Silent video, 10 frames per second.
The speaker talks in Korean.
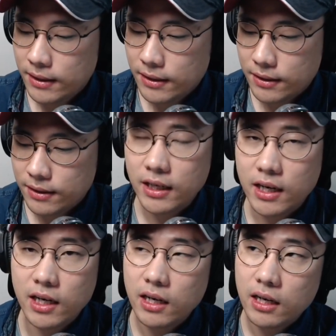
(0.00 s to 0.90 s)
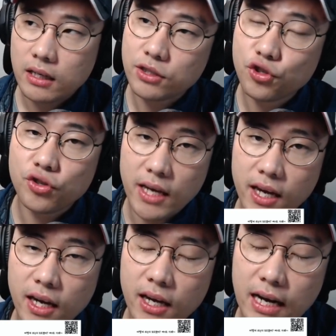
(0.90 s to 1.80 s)
그러니까 그
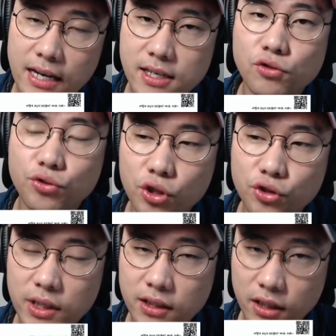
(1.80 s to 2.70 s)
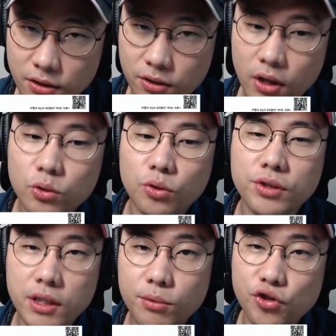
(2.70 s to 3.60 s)
중에 가장 우선순위가 되는 거 또는
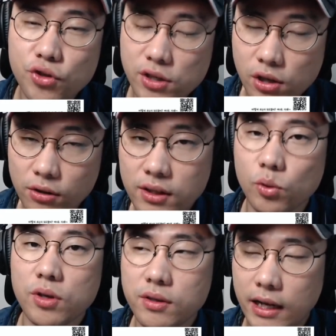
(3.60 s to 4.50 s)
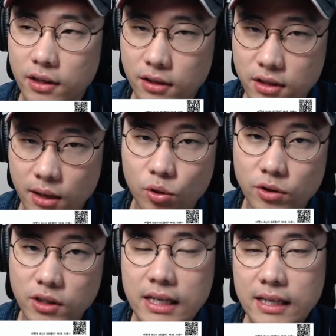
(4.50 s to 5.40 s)
이번 주에 절대 놓쳐선 안 되는
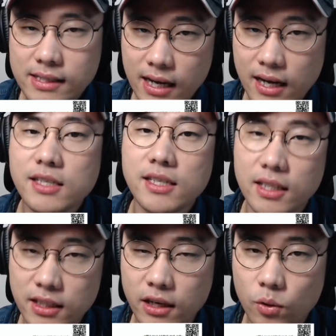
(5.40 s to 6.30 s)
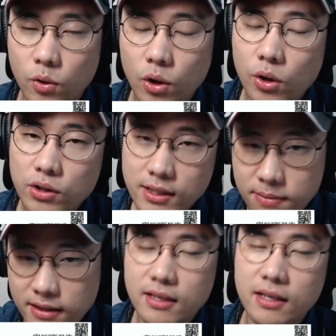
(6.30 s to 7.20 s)
제목을 세 가지 이내로
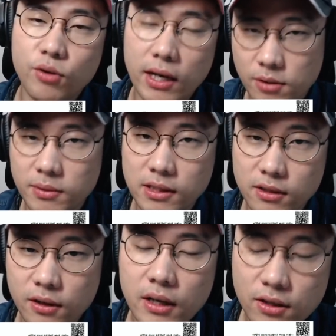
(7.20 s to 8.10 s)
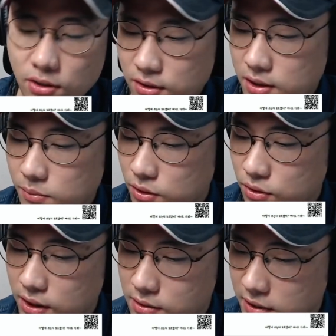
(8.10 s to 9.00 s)
스마트한 관점에서 적으시면
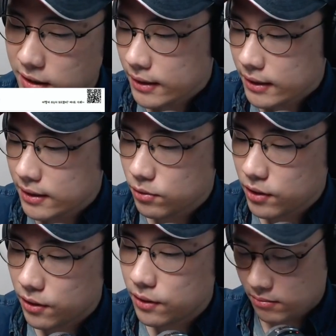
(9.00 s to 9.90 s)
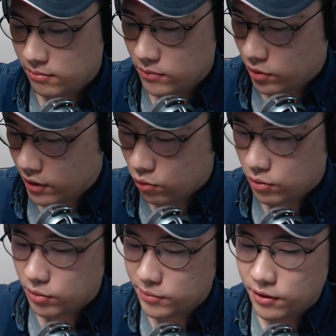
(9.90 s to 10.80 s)
되겠습니다. 그리고요 여기 내용을
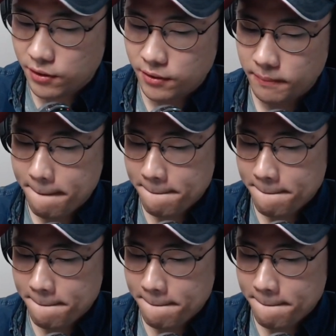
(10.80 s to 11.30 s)
보면